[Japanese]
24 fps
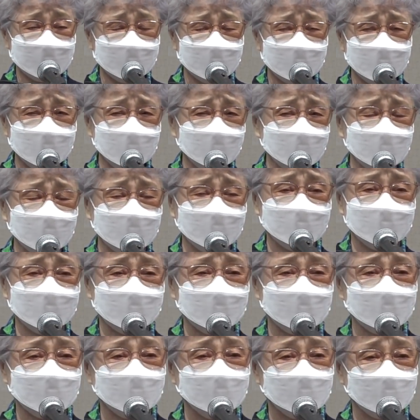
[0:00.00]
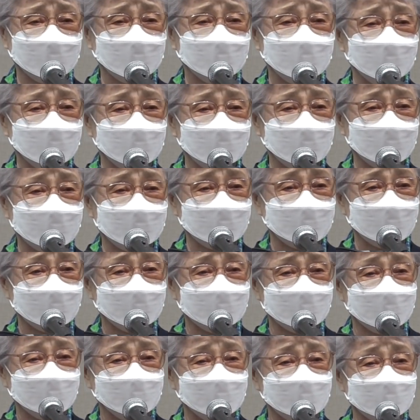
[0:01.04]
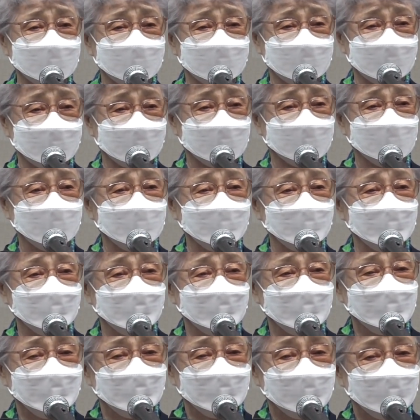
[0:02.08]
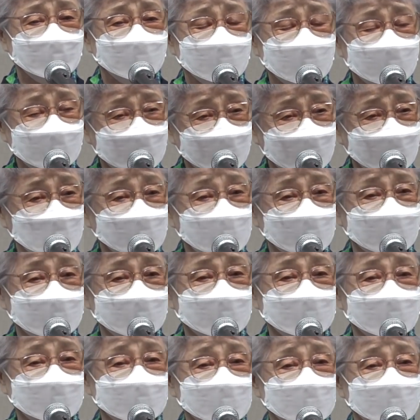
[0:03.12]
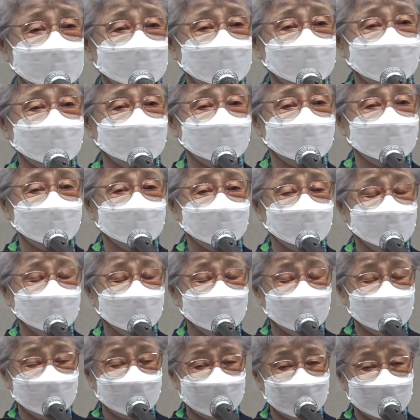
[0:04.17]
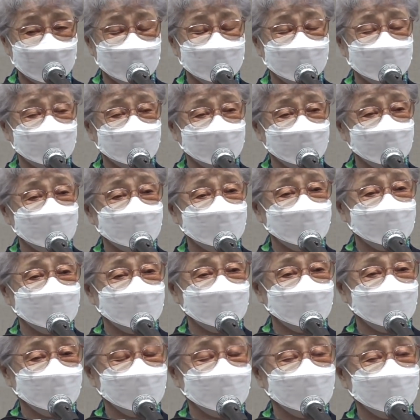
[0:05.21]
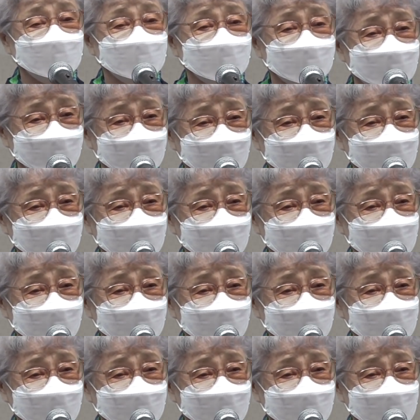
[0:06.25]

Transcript: 残酷なことを平気でしている国があったのかっていうことを本当にしみじみと思いま